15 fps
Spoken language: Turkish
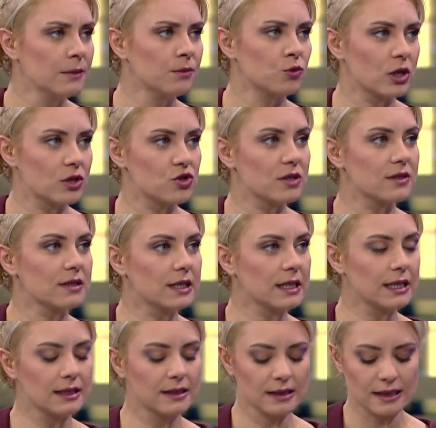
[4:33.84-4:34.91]
Murat
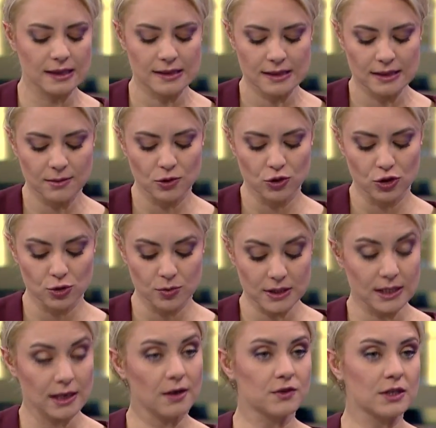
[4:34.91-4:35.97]
Çetinkaya'nın gittiğini biliyoruz. Bir
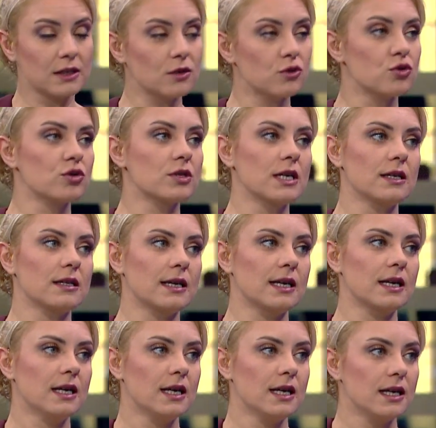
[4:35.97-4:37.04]
taraftan da
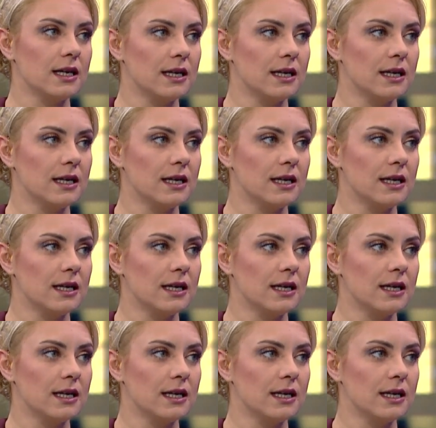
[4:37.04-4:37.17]
Türkiye'de e,